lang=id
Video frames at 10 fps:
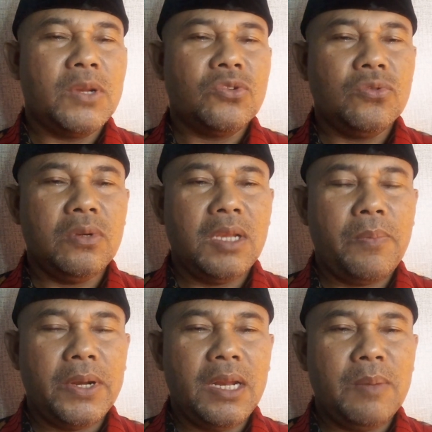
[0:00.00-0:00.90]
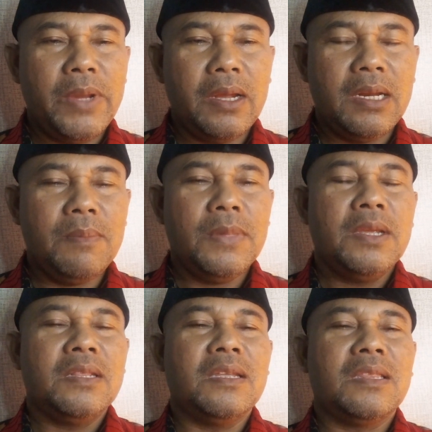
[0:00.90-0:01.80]
bersujud kepada Nabi Adam
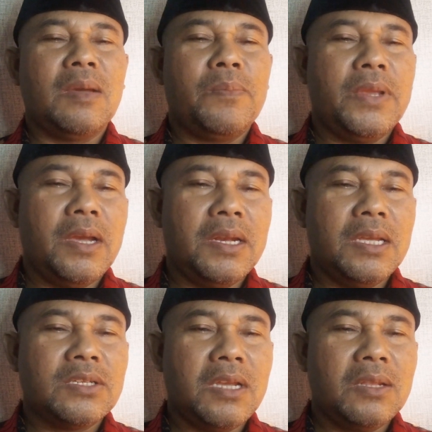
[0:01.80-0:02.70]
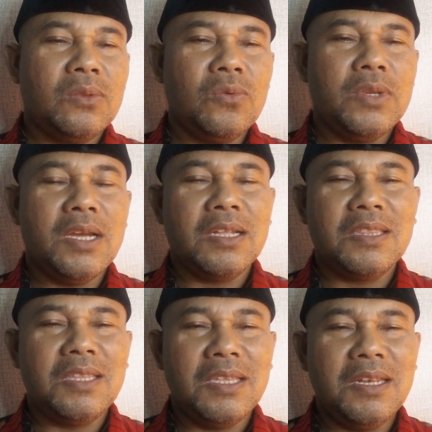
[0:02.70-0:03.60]
tetapi ada satu yang
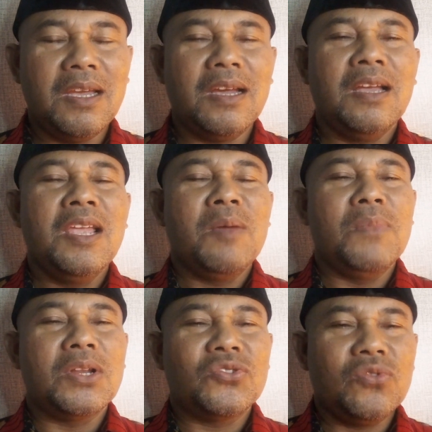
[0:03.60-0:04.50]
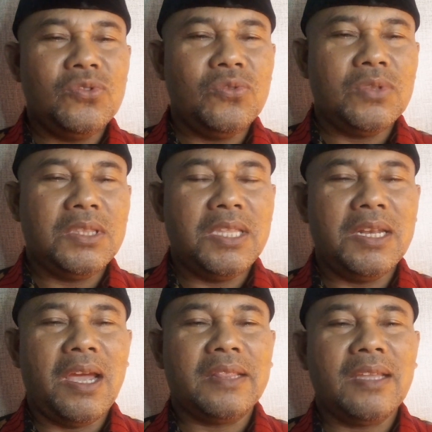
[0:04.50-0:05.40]
tidak bersujud
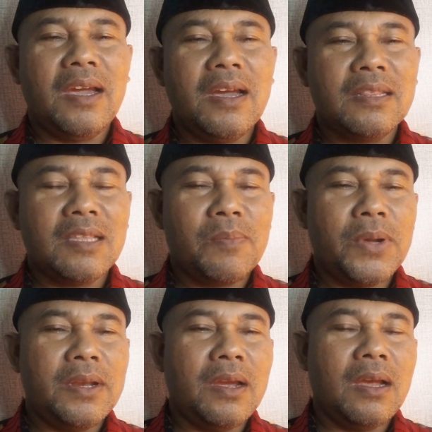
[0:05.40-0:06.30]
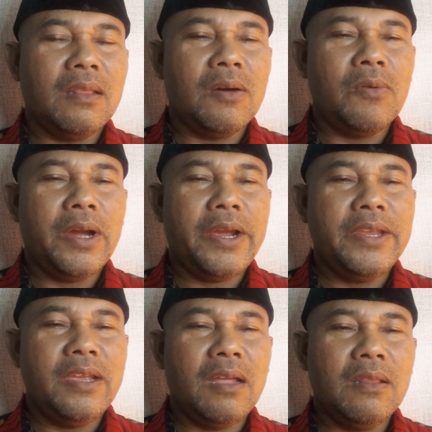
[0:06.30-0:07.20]
tidak taat kepada Allah
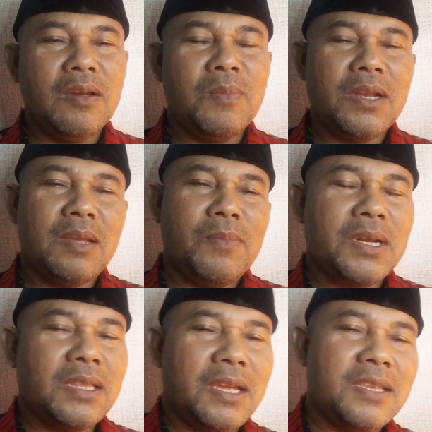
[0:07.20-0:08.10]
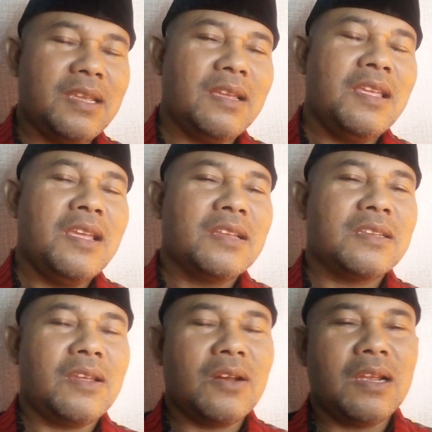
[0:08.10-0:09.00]
wahai ya Allah malah bertanya
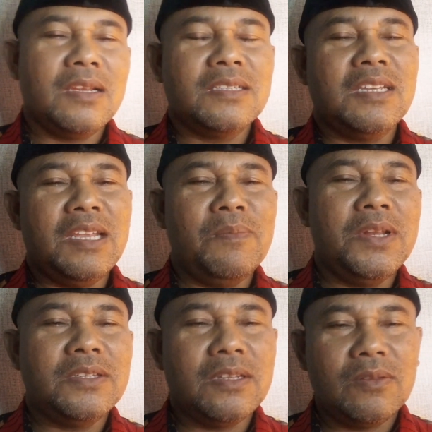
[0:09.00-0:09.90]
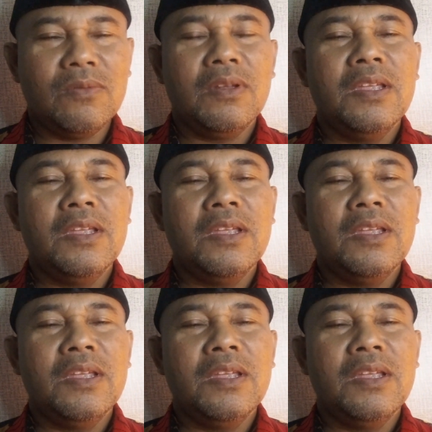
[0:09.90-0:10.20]
sekarang eh, si iblis itu